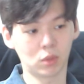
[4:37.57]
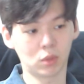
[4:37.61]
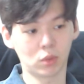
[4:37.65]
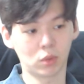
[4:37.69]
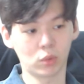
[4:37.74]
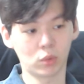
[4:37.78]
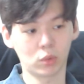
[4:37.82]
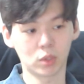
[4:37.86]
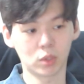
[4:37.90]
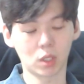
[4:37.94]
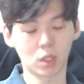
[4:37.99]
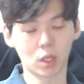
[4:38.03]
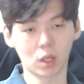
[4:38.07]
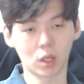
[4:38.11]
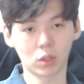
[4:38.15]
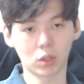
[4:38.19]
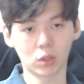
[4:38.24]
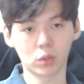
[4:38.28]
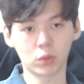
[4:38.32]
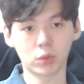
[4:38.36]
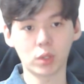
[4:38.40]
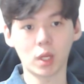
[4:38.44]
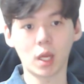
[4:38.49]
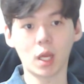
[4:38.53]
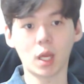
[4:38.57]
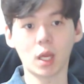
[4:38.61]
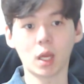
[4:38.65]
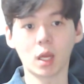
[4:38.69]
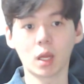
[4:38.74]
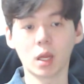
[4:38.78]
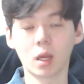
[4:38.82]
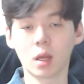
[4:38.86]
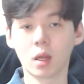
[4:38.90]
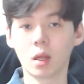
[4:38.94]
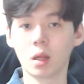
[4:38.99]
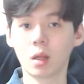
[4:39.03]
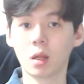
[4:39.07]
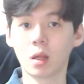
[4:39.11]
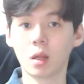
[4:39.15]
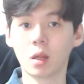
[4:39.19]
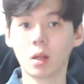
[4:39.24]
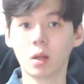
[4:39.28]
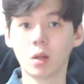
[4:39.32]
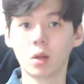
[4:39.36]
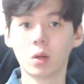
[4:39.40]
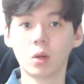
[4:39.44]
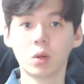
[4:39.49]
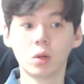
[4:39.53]
요 이제 쇠?
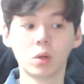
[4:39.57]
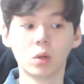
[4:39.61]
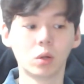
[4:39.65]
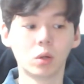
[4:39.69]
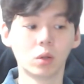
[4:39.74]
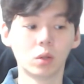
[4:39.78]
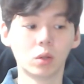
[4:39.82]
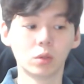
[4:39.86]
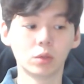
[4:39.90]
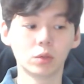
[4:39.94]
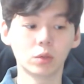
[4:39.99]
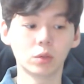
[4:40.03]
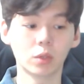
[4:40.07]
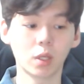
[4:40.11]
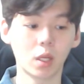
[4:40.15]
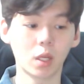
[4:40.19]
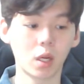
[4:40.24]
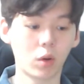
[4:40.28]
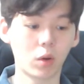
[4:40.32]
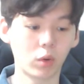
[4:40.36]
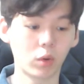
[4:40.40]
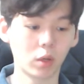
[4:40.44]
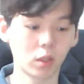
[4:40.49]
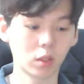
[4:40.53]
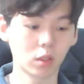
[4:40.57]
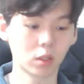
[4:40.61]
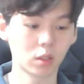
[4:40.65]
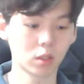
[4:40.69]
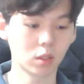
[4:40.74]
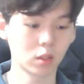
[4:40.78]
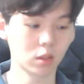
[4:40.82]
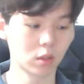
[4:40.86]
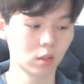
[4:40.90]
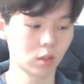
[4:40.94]
쇠라고 해야 되지?